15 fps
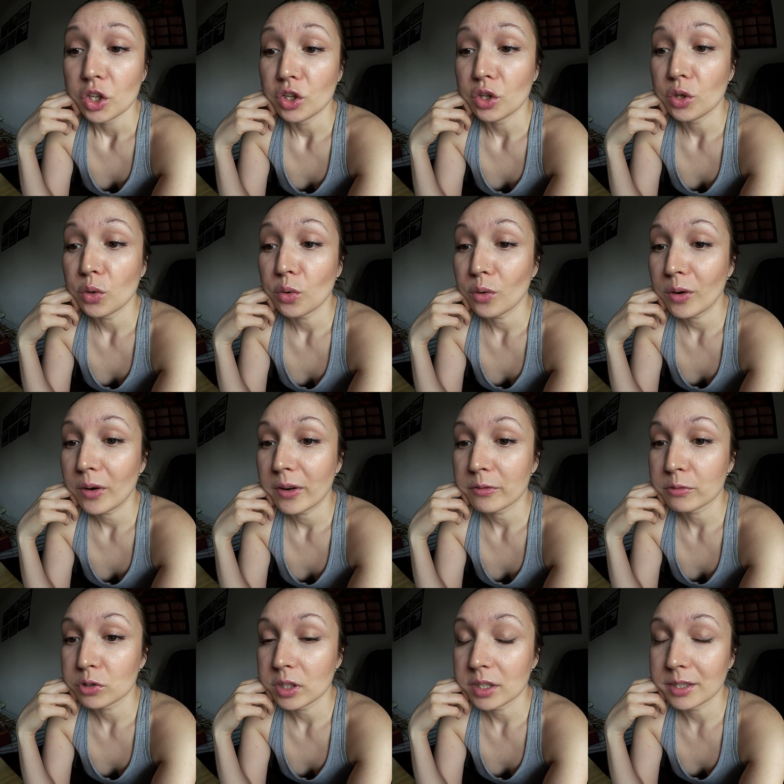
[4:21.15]

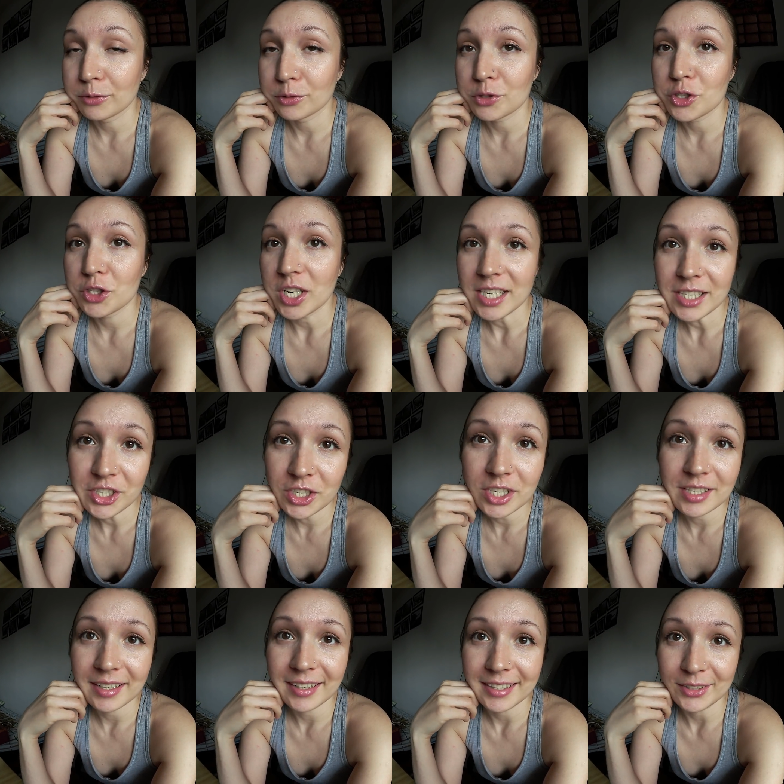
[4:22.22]
но вот эта вот
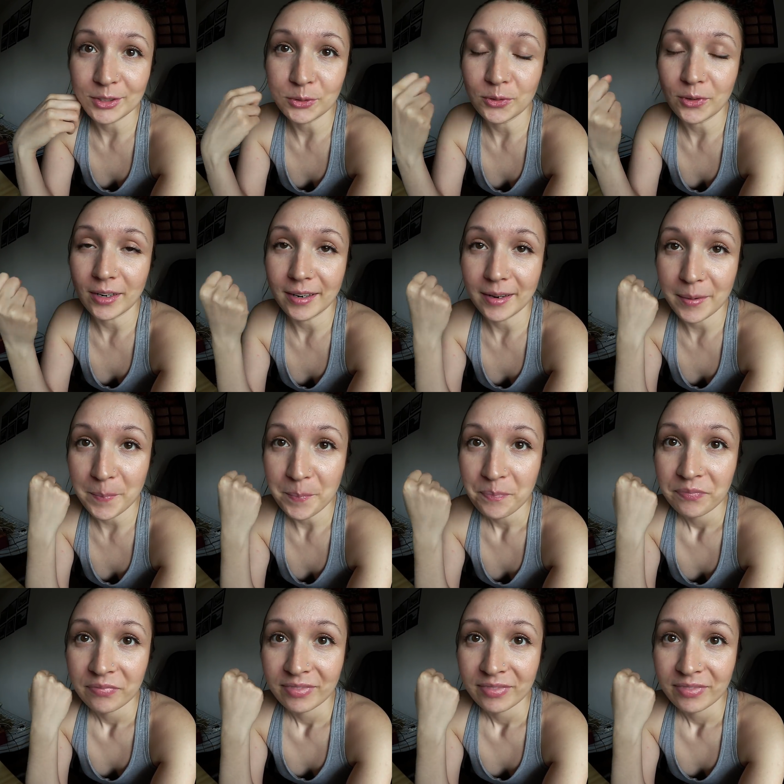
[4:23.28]
женщина, которая